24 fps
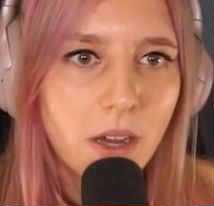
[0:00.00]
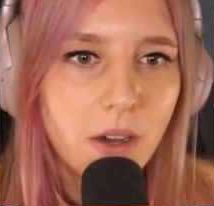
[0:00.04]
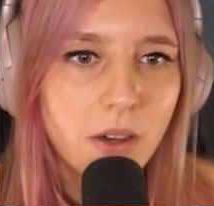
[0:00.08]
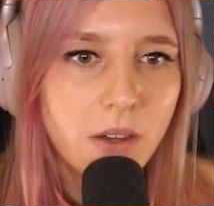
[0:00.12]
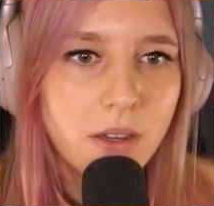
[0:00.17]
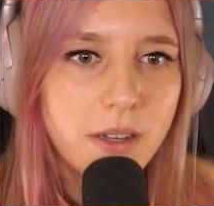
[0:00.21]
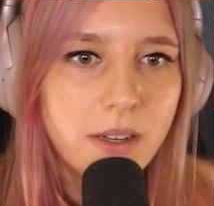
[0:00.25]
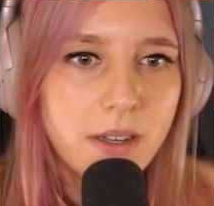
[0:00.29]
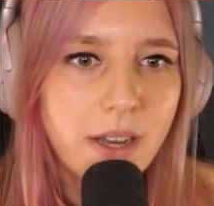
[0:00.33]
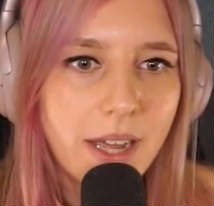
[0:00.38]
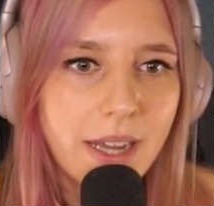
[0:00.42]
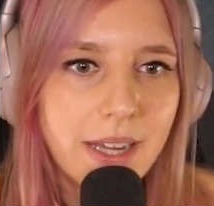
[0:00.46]
Oh
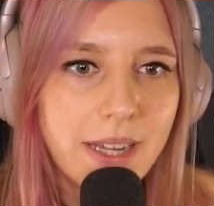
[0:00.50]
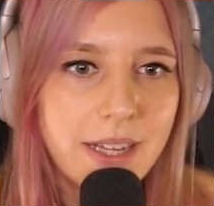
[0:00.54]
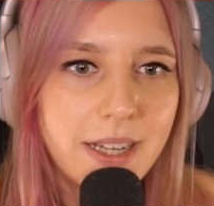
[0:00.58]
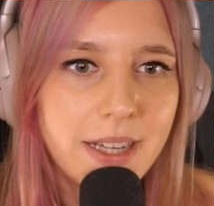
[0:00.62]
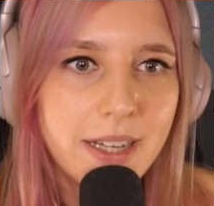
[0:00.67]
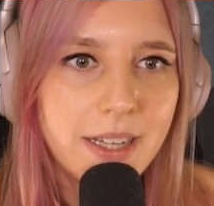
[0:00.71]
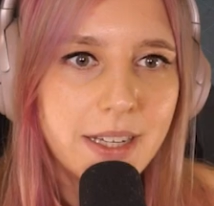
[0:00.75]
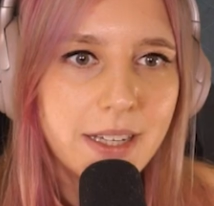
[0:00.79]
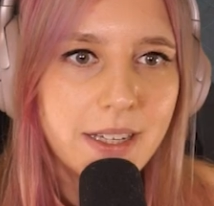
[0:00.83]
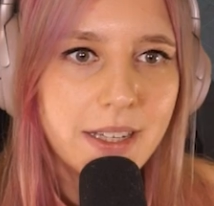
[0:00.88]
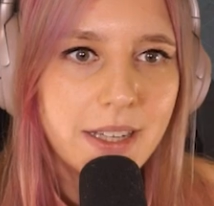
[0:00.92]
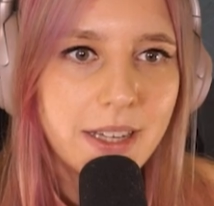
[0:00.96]

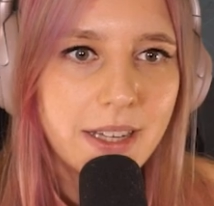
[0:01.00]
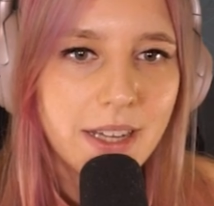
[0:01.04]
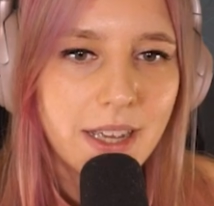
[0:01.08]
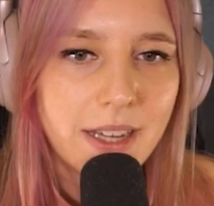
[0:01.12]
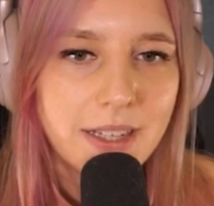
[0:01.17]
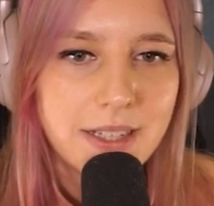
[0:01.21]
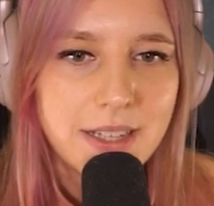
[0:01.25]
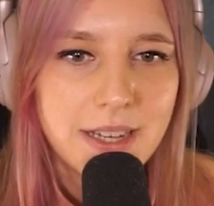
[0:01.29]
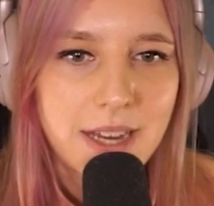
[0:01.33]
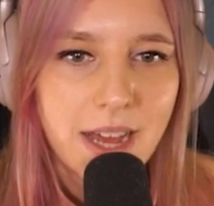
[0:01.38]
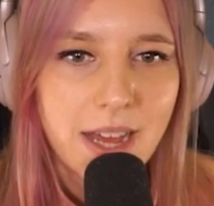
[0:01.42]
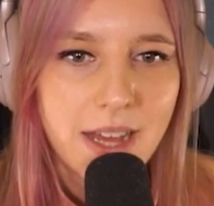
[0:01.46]
nein! Ich
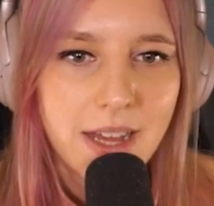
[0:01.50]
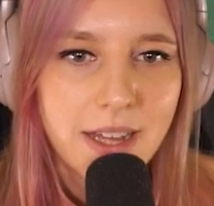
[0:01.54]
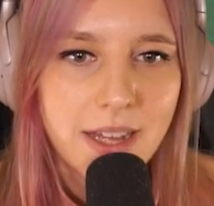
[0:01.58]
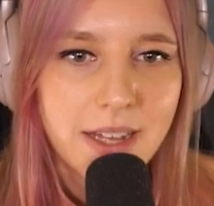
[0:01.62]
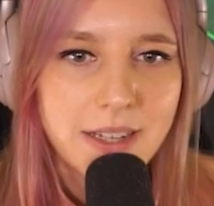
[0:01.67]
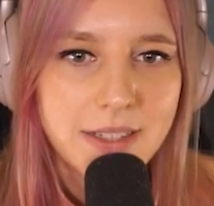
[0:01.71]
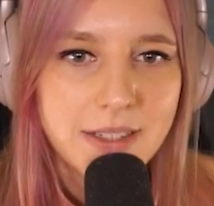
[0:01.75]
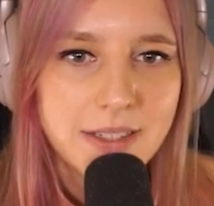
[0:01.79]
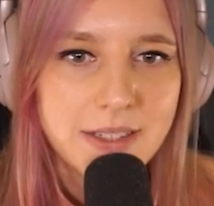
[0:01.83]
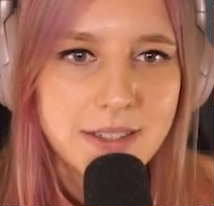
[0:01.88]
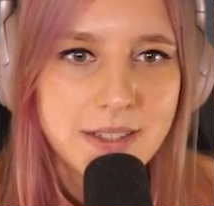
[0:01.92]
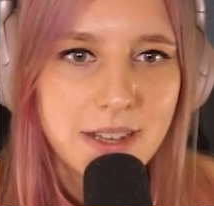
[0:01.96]
hätte ihn
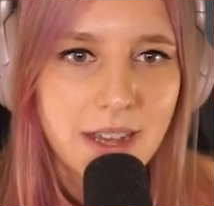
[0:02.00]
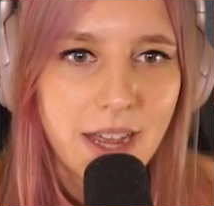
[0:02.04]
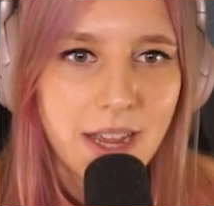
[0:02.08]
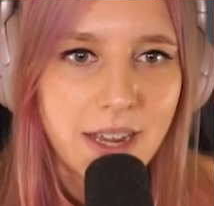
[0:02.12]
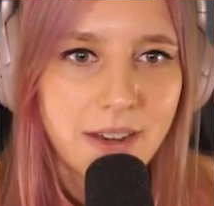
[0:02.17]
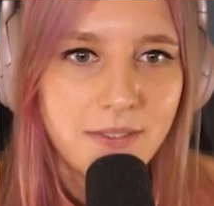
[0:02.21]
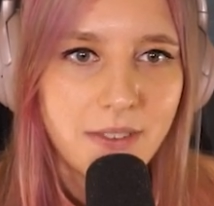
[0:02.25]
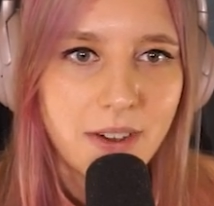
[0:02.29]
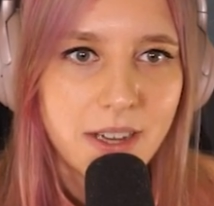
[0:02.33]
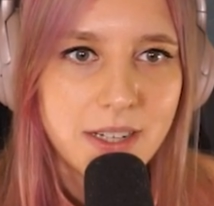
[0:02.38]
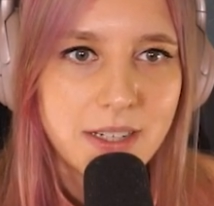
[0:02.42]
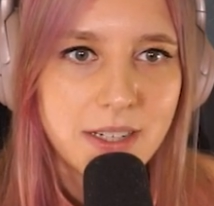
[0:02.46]
hätte es
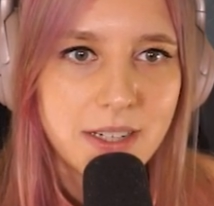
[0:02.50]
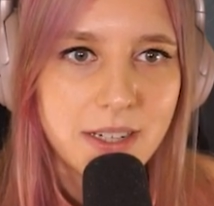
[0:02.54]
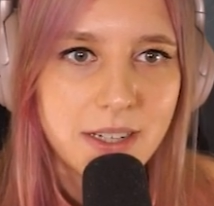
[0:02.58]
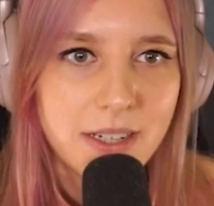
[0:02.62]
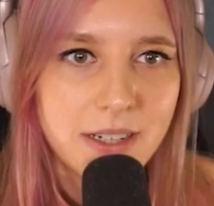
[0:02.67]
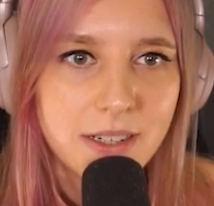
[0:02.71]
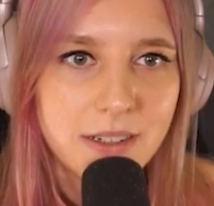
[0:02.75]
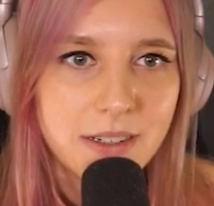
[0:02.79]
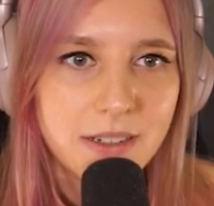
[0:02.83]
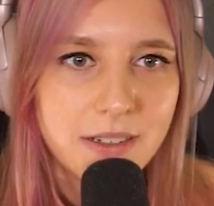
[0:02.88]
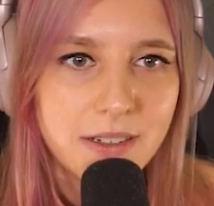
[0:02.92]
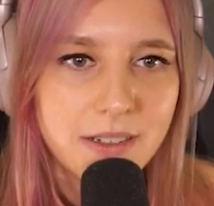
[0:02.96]
ein weiter
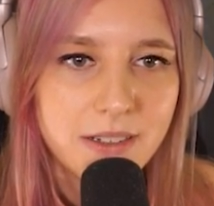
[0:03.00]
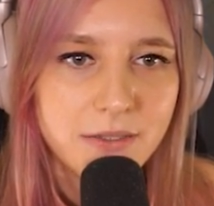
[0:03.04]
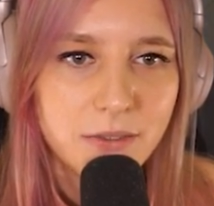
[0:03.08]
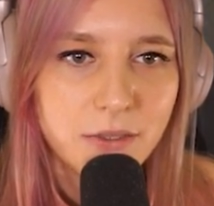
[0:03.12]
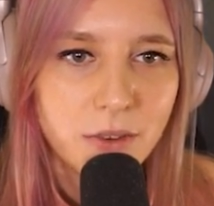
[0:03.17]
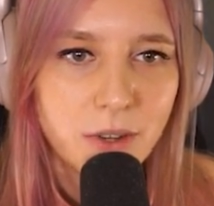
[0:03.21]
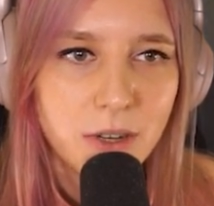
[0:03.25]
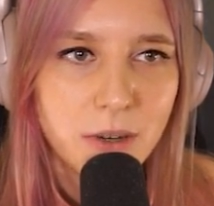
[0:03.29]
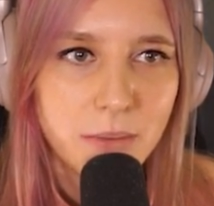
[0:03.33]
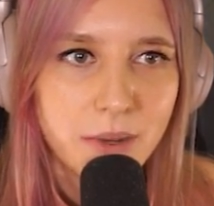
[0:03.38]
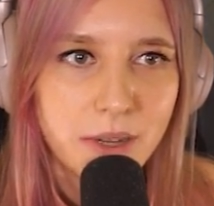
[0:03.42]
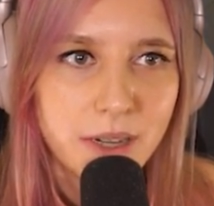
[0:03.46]
nach
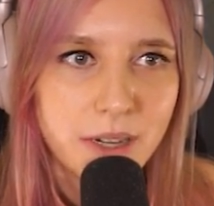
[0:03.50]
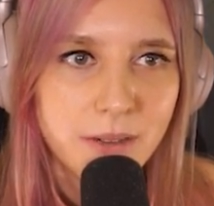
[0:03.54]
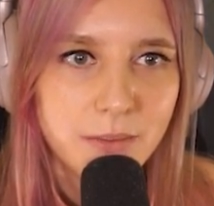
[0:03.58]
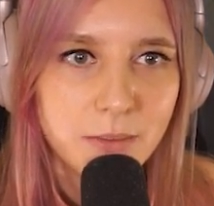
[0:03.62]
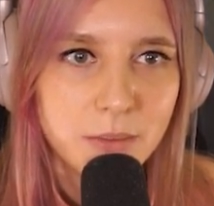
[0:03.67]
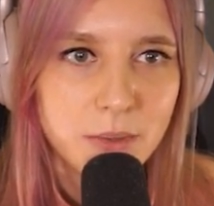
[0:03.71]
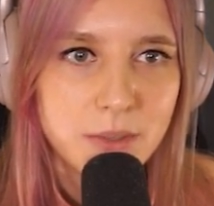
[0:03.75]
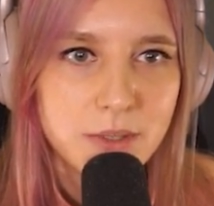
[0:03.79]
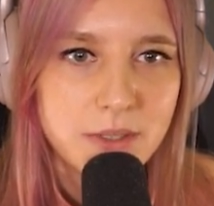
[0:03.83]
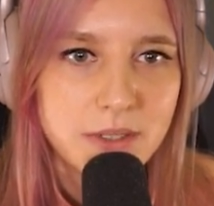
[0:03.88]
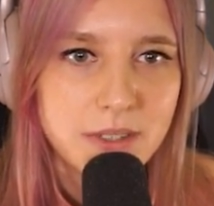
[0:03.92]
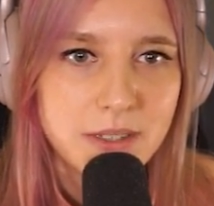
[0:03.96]
vorne packen
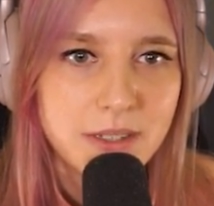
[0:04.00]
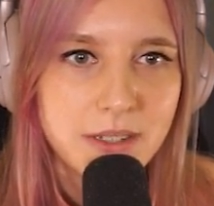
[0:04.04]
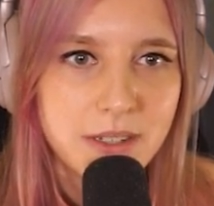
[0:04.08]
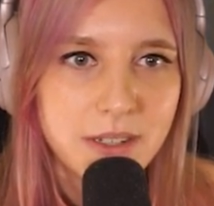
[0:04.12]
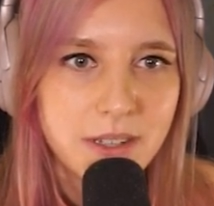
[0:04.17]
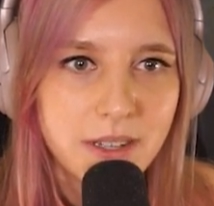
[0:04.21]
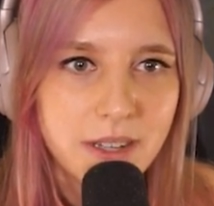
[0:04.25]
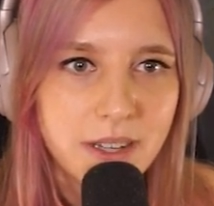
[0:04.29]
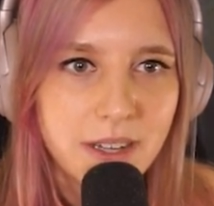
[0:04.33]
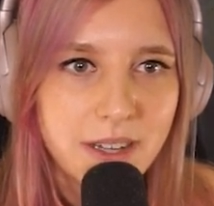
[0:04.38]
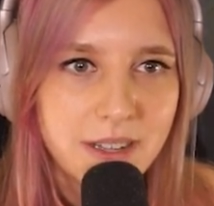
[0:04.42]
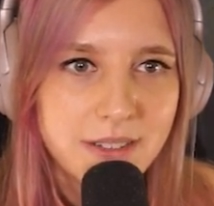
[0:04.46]
müssen.
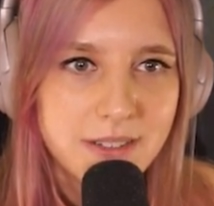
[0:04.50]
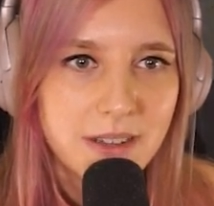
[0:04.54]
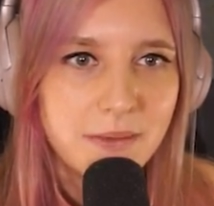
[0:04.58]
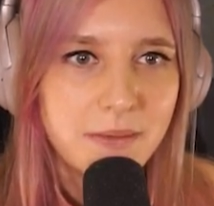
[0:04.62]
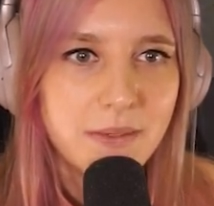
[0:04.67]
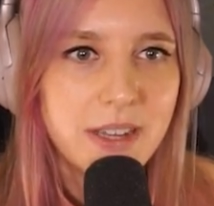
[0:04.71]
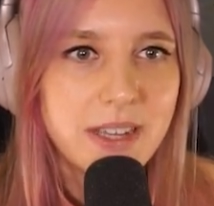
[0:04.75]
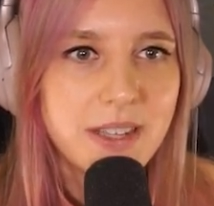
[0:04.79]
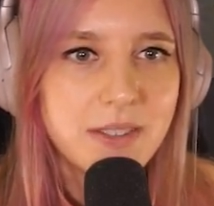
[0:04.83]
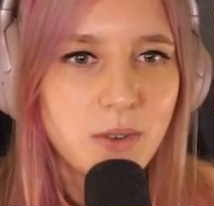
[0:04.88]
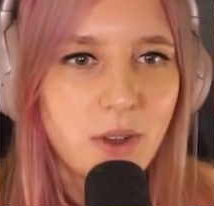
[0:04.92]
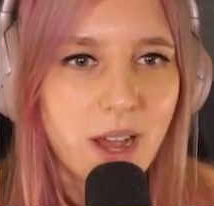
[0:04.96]
Jetzt haben
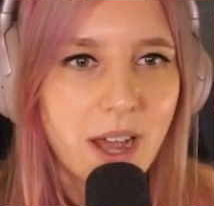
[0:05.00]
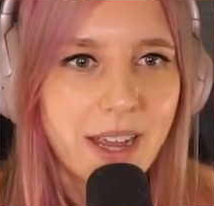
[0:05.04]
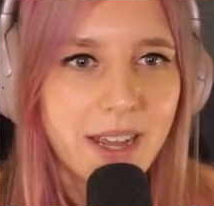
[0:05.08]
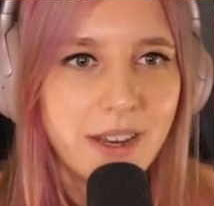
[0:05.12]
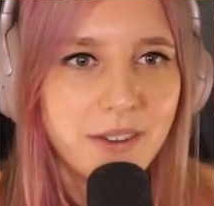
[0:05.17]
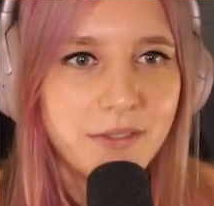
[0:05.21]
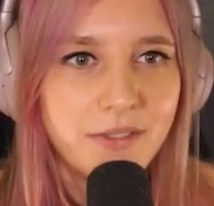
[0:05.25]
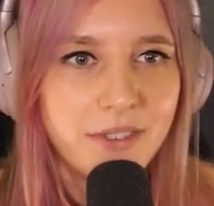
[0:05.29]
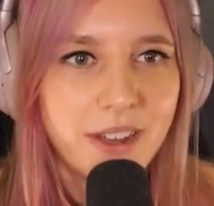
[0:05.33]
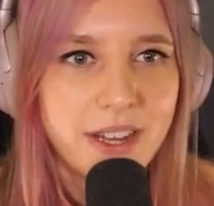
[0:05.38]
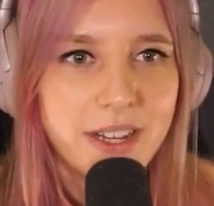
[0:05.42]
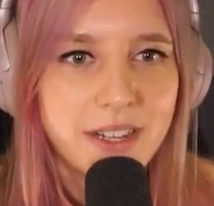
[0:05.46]
wir hier so
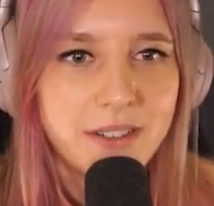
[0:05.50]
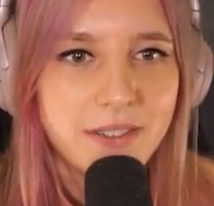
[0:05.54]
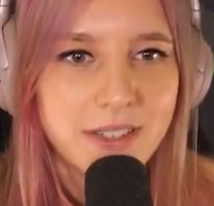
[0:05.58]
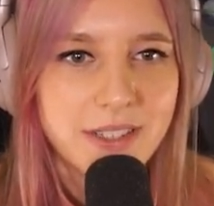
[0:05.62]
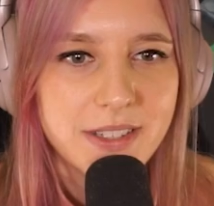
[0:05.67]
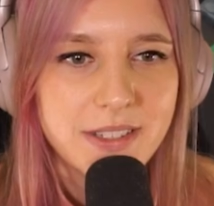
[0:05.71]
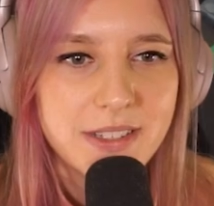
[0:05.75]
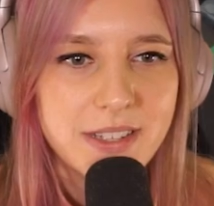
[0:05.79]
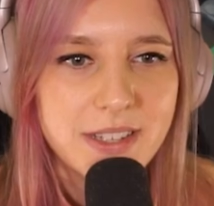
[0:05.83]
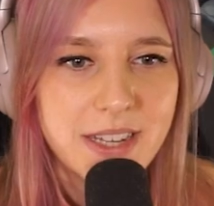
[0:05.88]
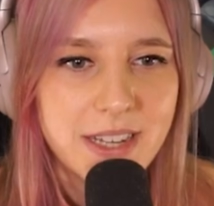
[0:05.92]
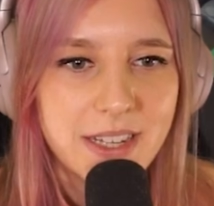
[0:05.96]
ein Feld,
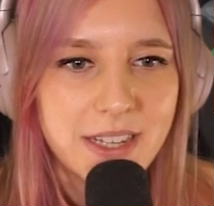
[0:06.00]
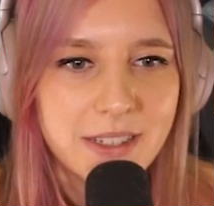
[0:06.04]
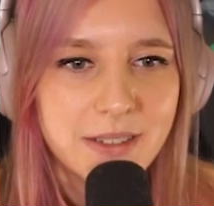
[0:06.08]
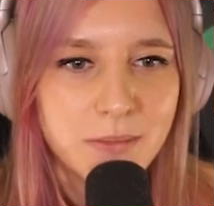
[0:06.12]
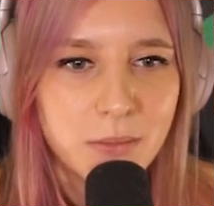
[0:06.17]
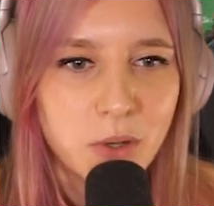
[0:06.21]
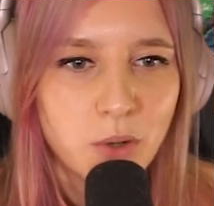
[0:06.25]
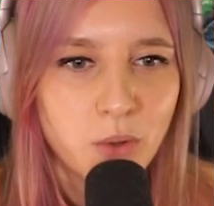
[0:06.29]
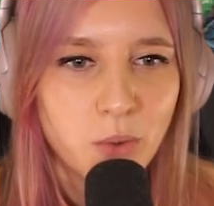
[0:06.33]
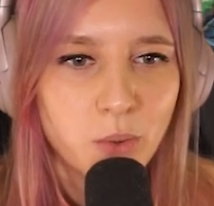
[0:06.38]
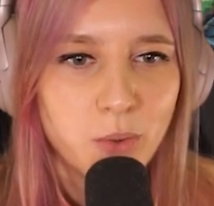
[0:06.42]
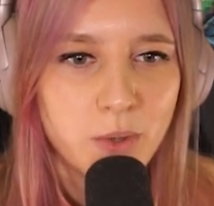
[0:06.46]
was nicht
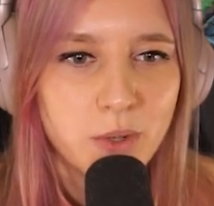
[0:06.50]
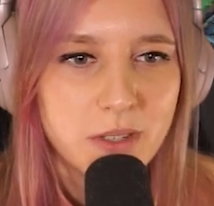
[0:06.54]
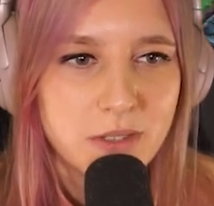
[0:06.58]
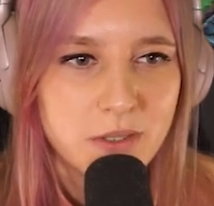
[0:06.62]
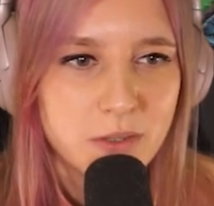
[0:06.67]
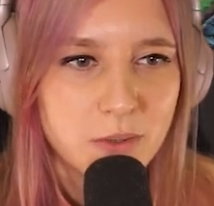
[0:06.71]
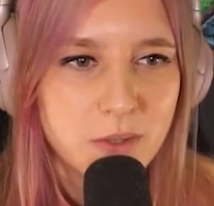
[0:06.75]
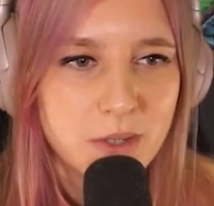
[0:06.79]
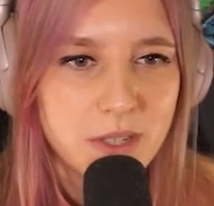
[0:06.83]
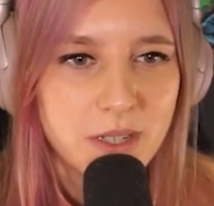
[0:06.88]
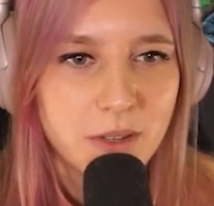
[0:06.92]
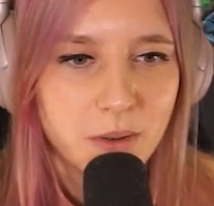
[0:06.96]
begrünt ist.
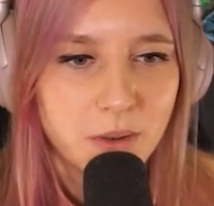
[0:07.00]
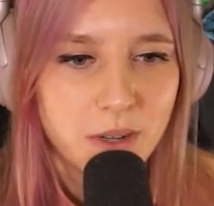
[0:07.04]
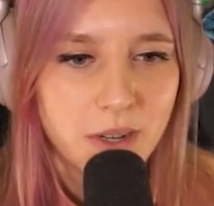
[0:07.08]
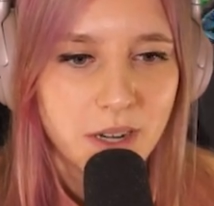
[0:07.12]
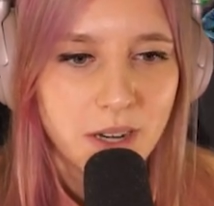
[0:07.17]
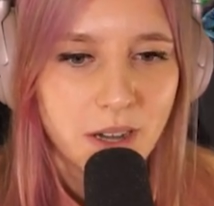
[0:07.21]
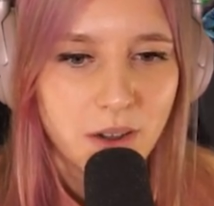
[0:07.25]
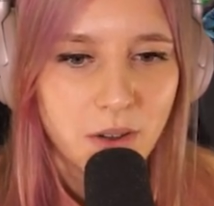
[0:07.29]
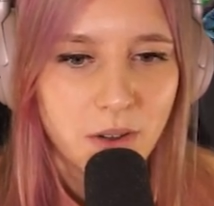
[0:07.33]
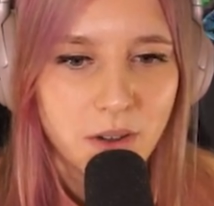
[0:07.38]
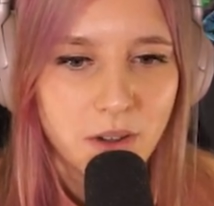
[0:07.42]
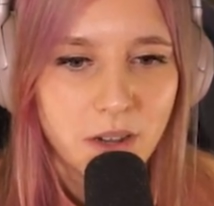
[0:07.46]
Und hier unten
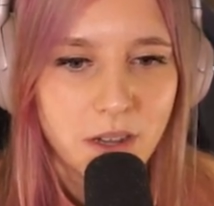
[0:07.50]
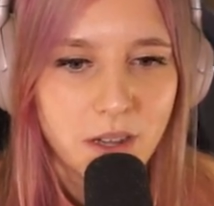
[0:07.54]
auch.